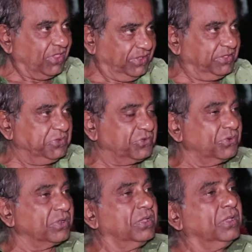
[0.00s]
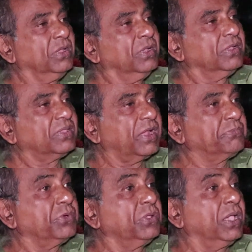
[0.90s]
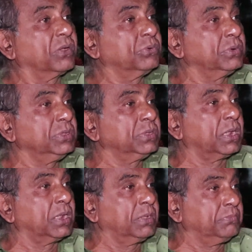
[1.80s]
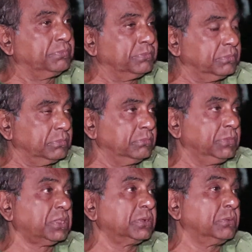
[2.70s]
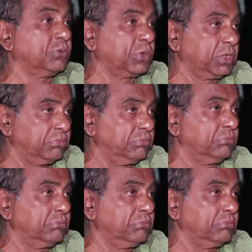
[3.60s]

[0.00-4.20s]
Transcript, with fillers: এই যে বিষয়টা তারপরে এখন এই যারা মেজর অনেক